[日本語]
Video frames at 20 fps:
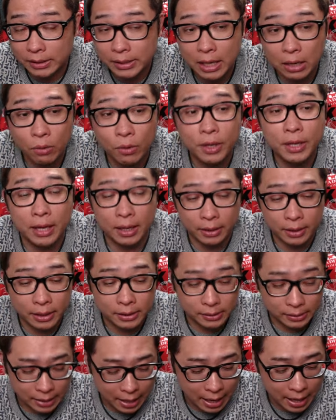じゃあこれなんで
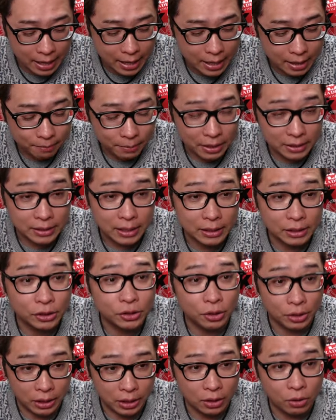すか皆さん一
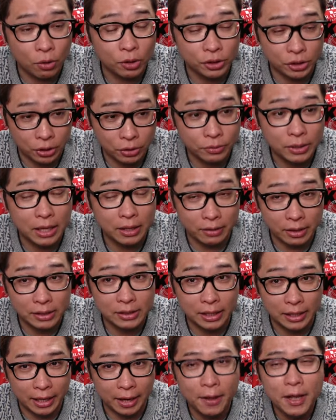緒に、ご一緒に歌ってくだ
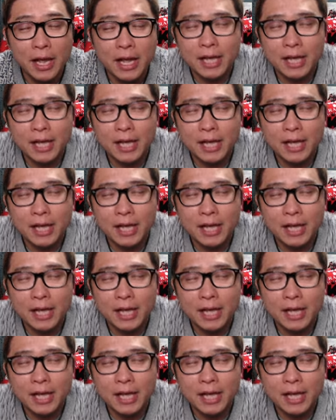さいね。